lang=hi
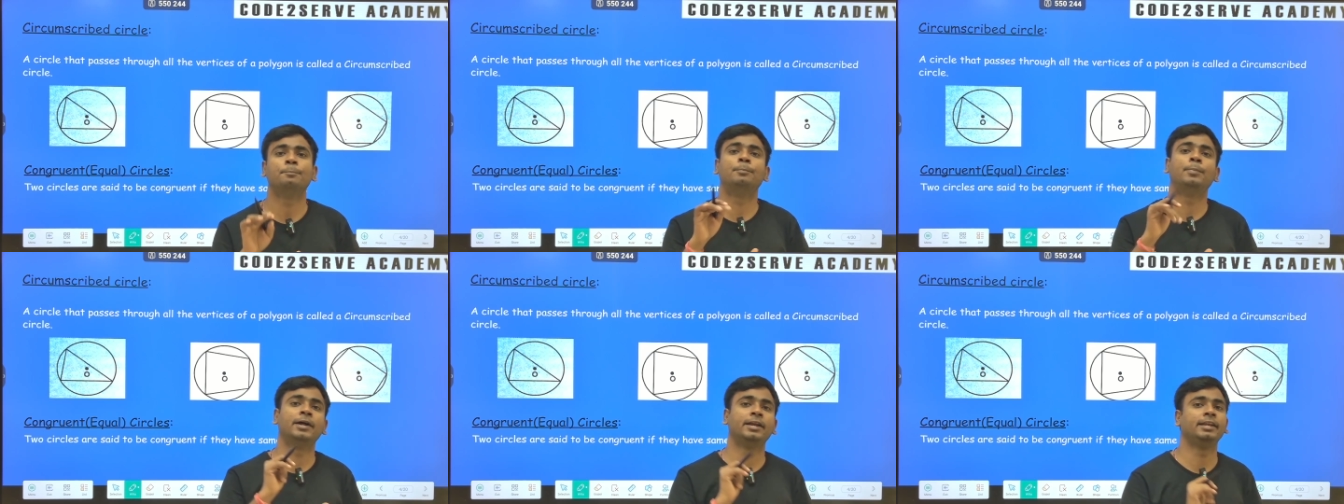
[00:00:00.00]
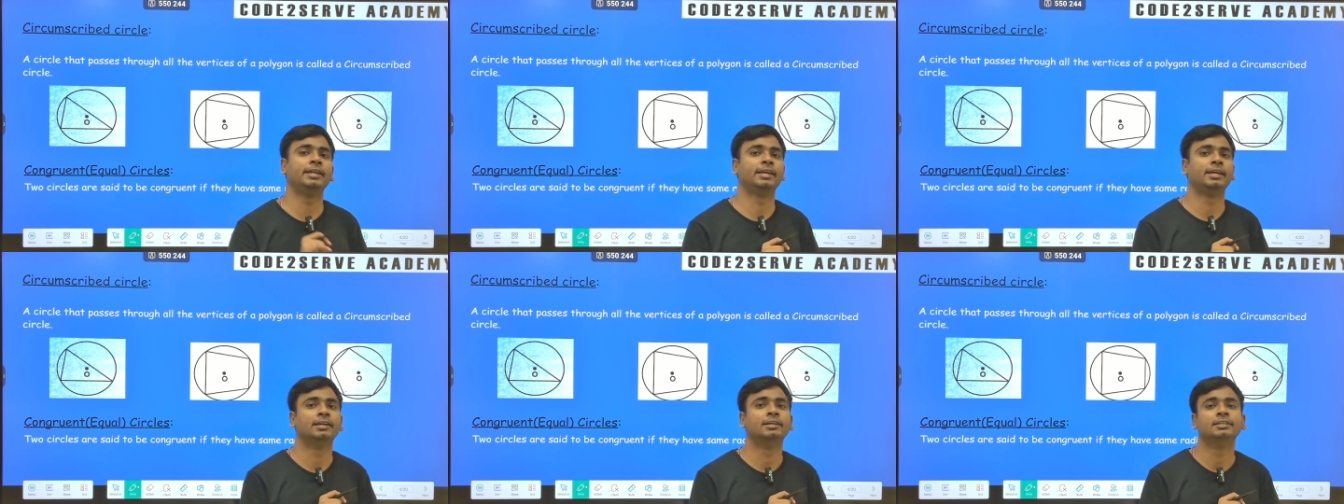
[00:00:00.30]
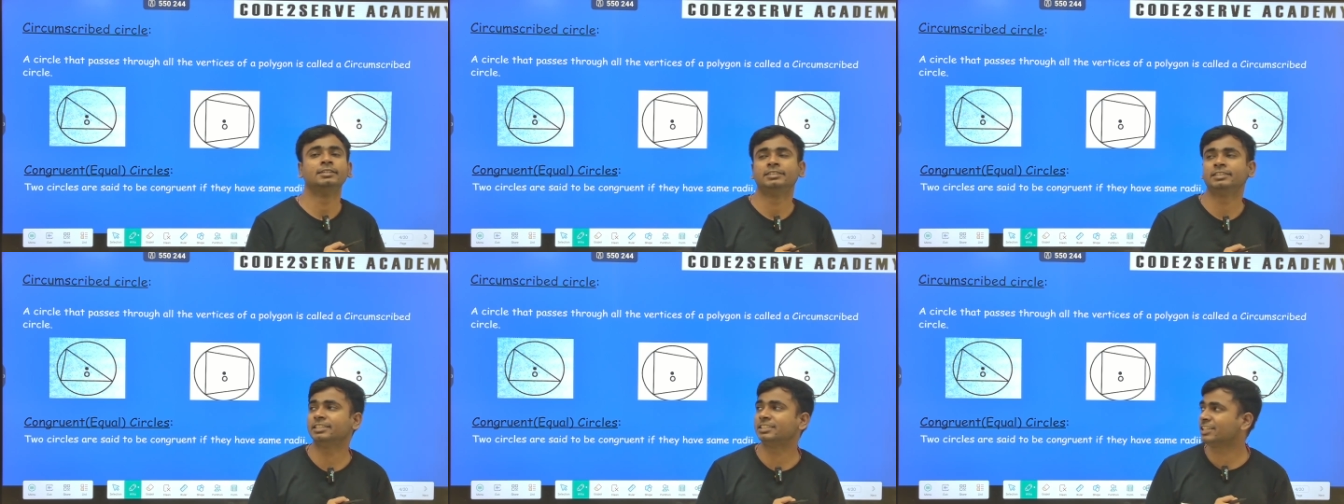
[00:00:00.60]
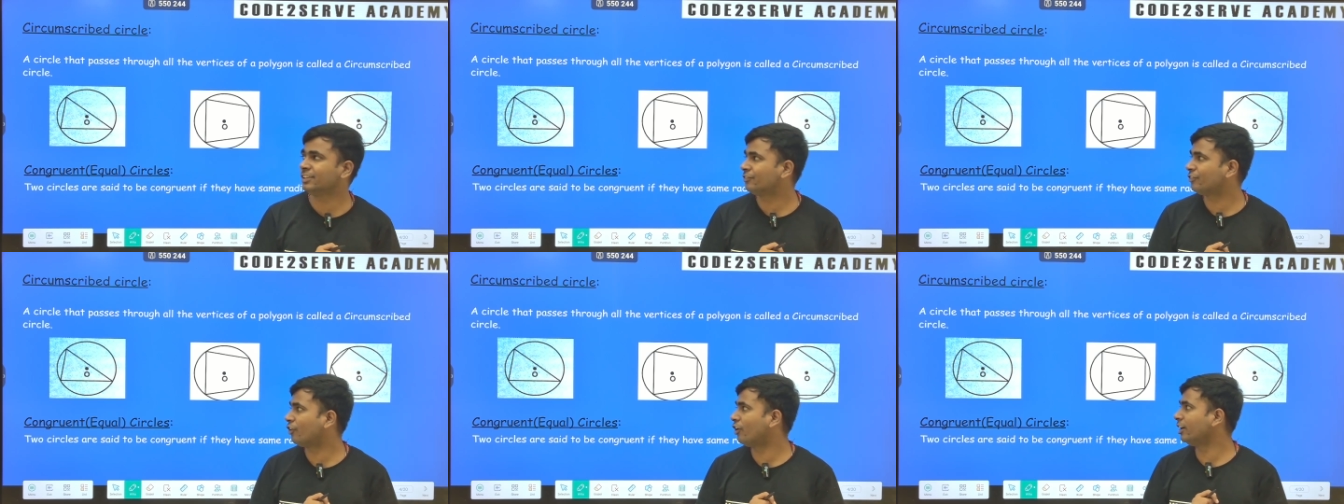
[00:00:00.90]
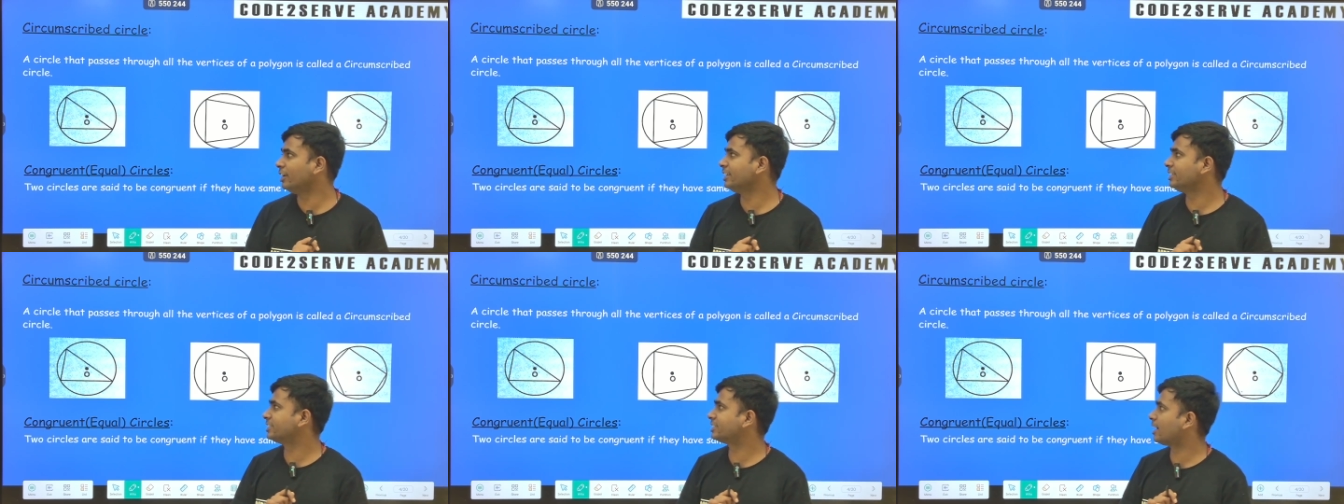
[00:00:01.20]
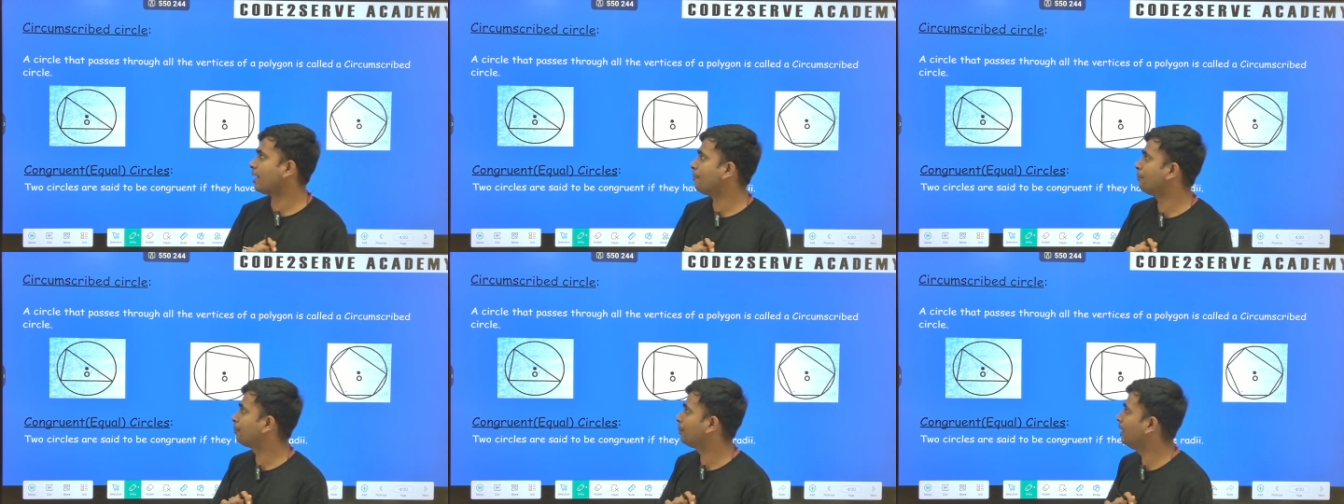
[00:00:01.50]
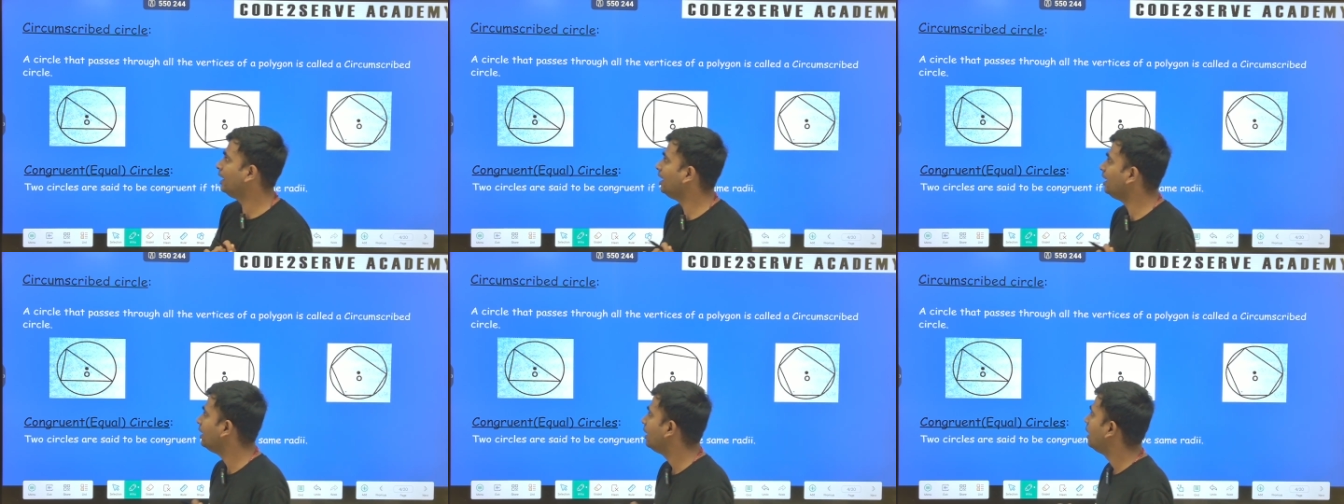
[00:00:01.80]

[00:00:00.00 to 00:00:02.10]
बने जैसे फॉर एग्जांपल